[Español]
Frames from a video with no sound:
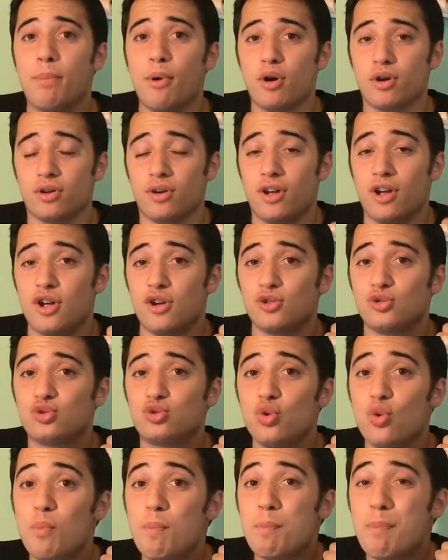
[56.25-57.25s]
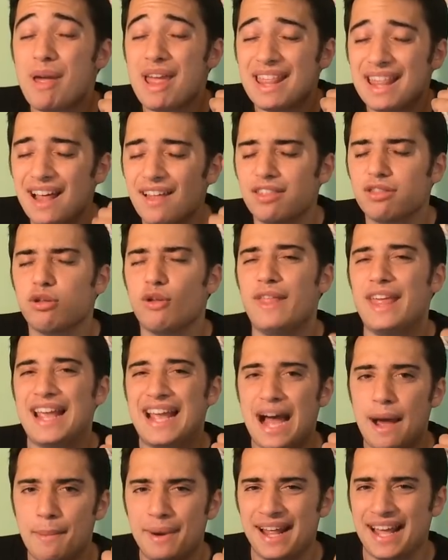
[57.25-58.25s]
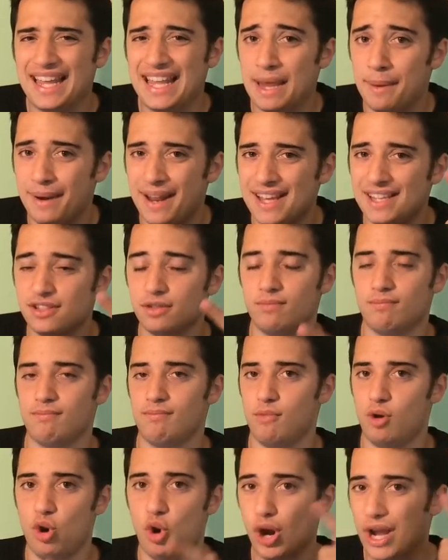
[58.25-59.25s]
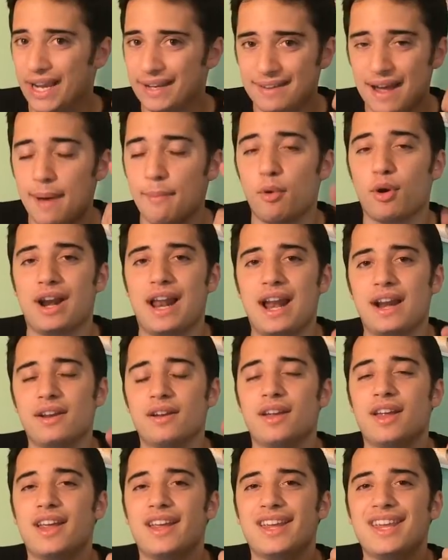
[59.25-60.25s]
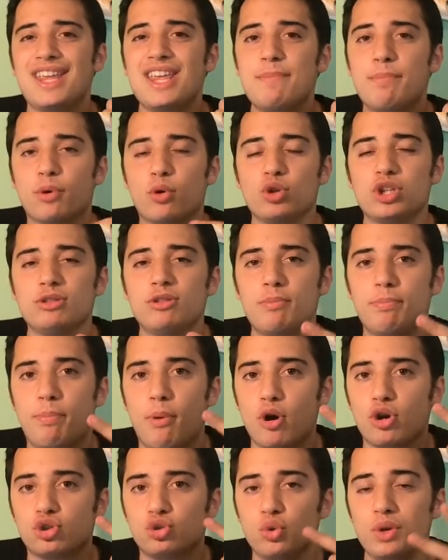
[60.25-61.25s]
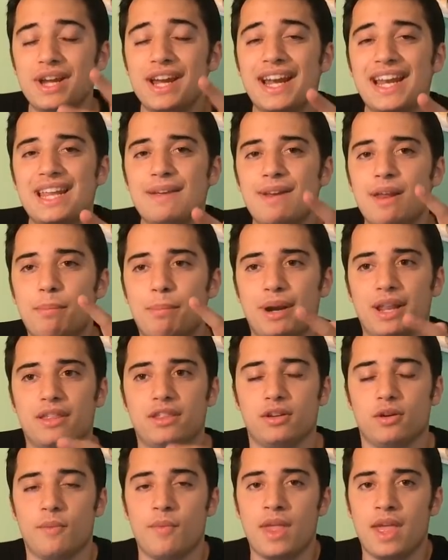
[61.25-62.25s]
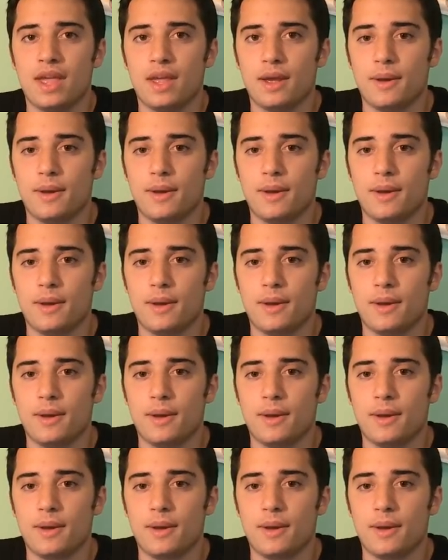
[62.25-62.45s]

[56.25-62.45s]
por su pedazo de cámara que ya veréis lo que va a molar, y por último, por su increíble precio.